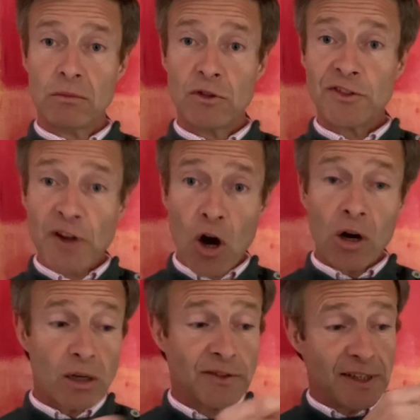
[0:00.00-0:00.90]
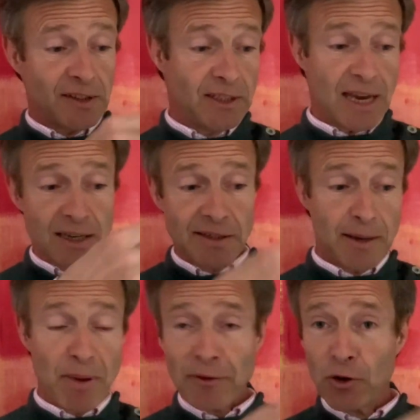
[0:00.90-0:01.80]
sort, c'est
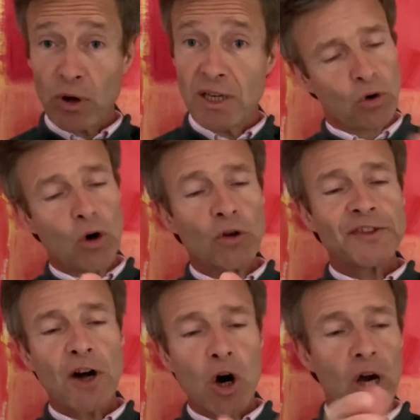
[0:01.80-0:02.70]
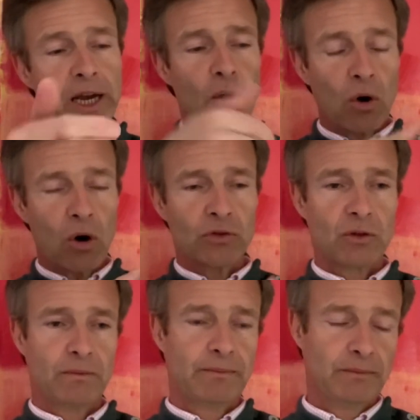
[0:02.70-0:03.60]
perforé. Donc l'eau sort et l'eau rentre.